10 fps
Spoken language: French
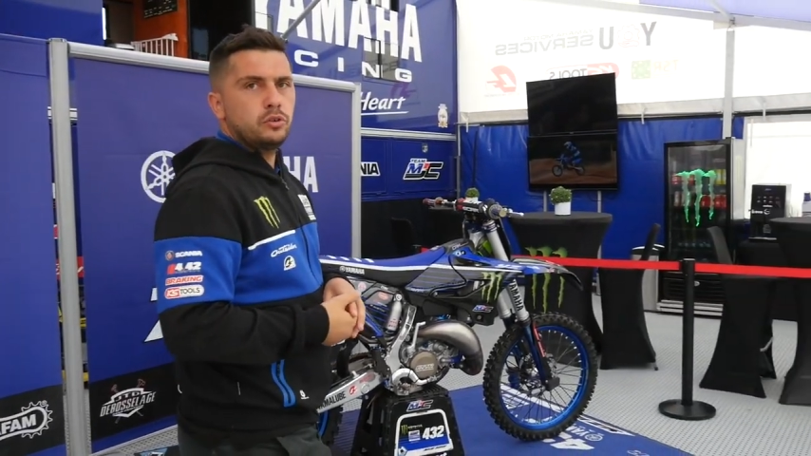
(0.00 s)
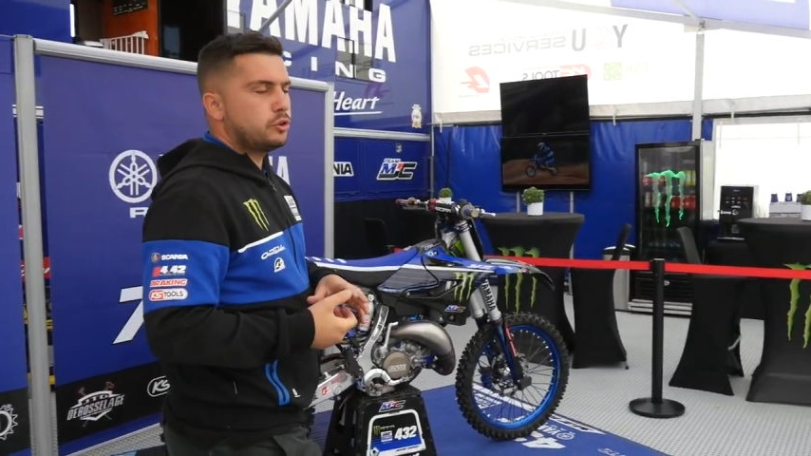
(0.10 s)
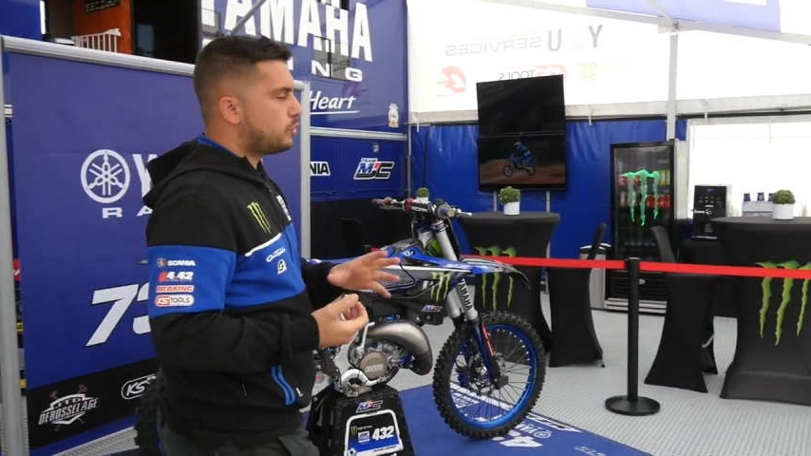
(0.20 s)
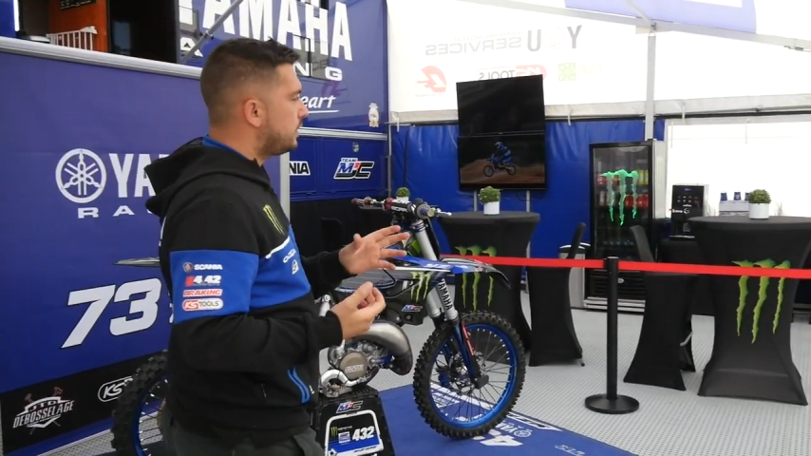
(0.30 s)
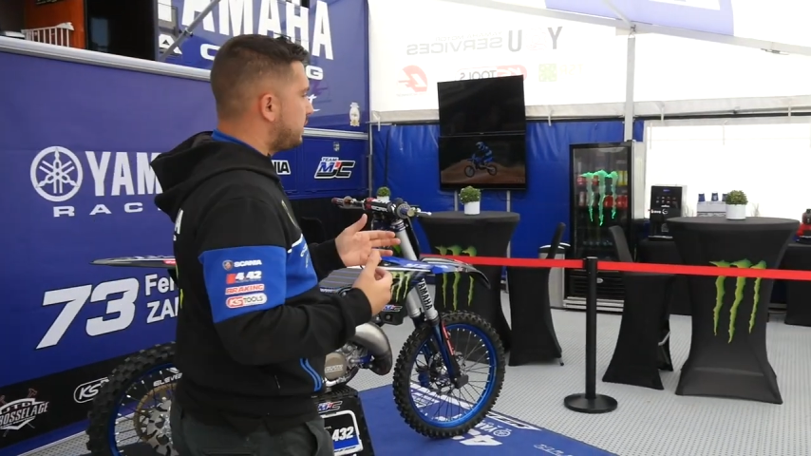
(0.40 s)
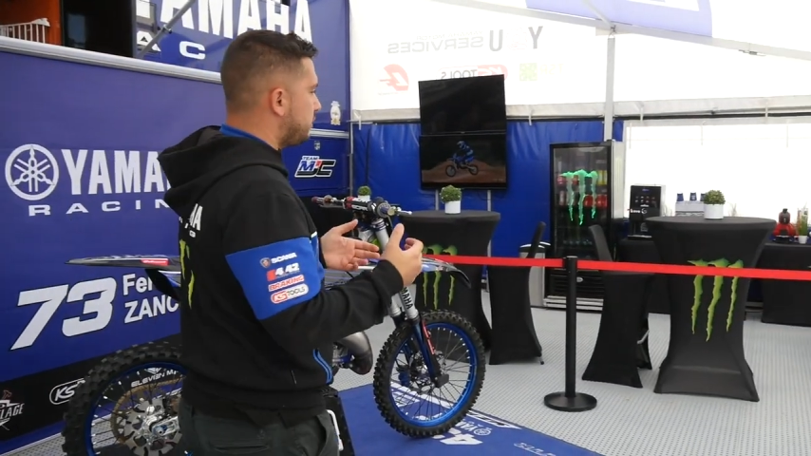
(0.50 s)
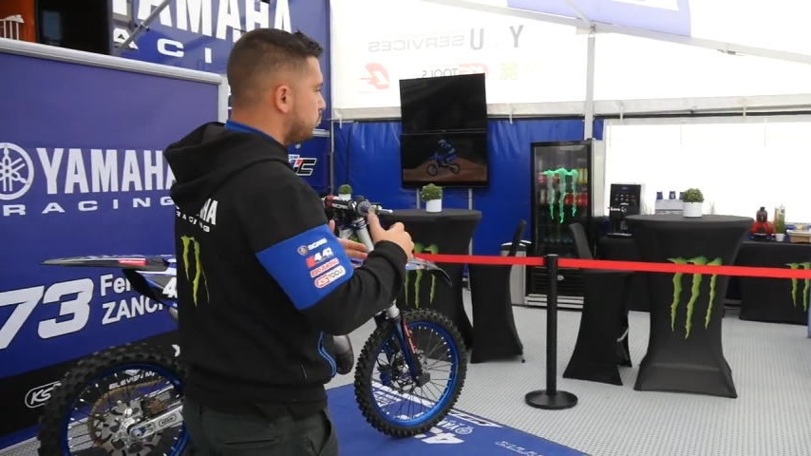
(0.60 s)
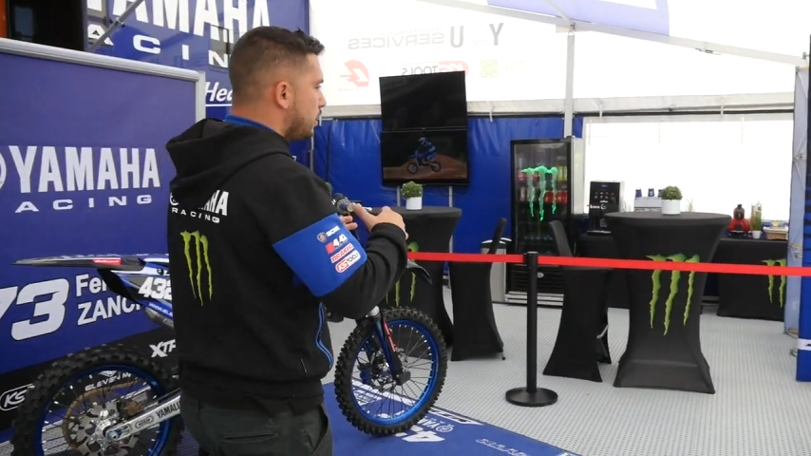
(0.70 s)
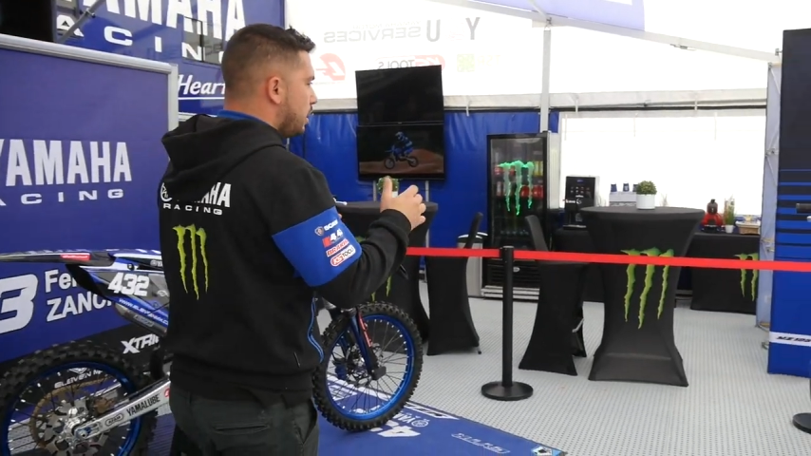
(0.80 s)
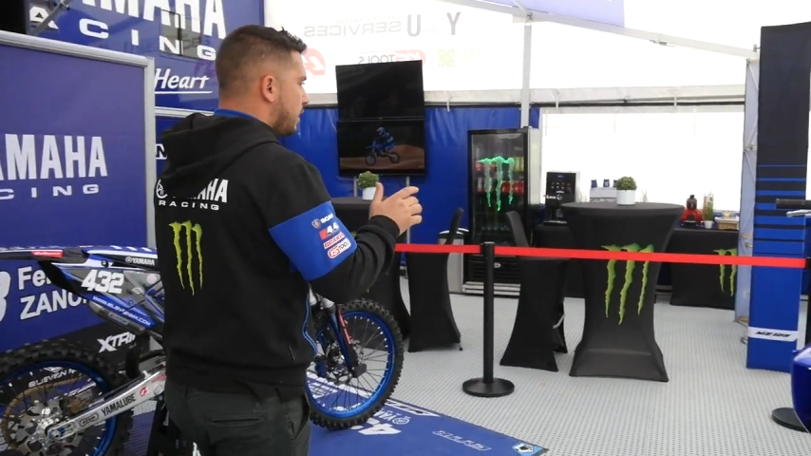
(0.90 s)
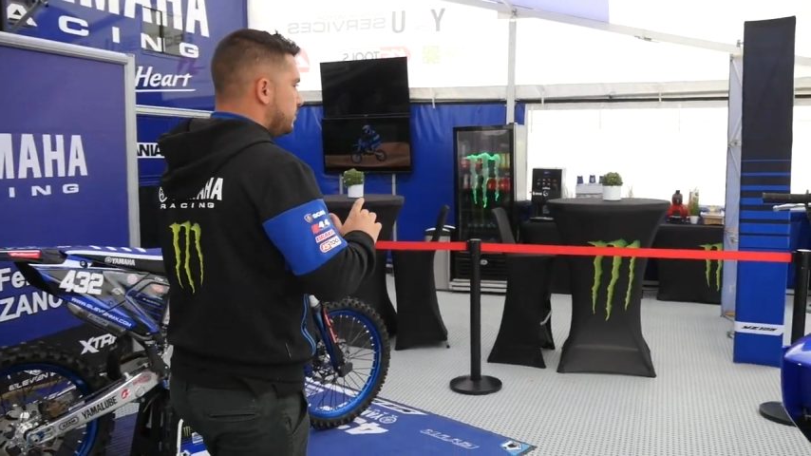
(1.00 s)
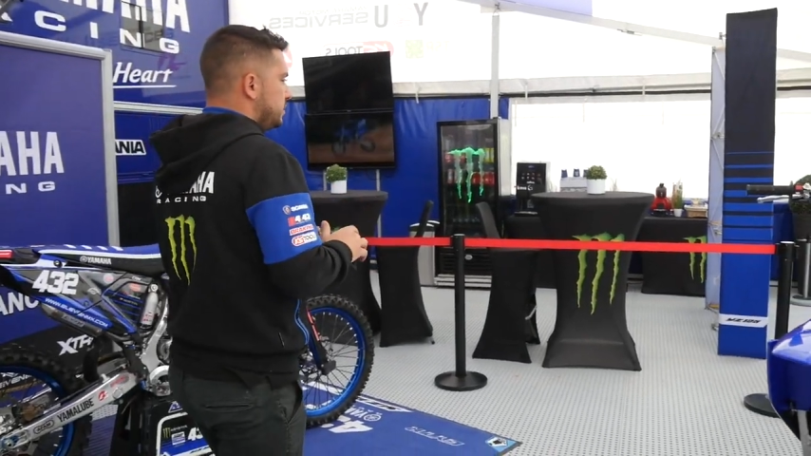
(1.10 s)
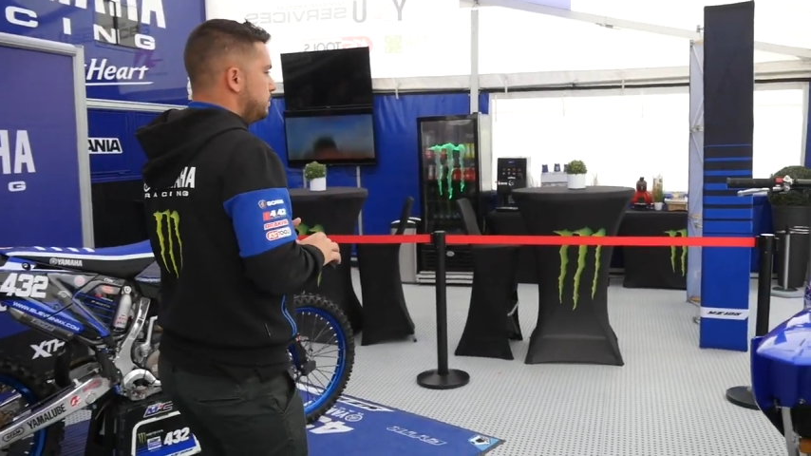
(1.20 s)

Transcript: de quoi s'asseoir un petit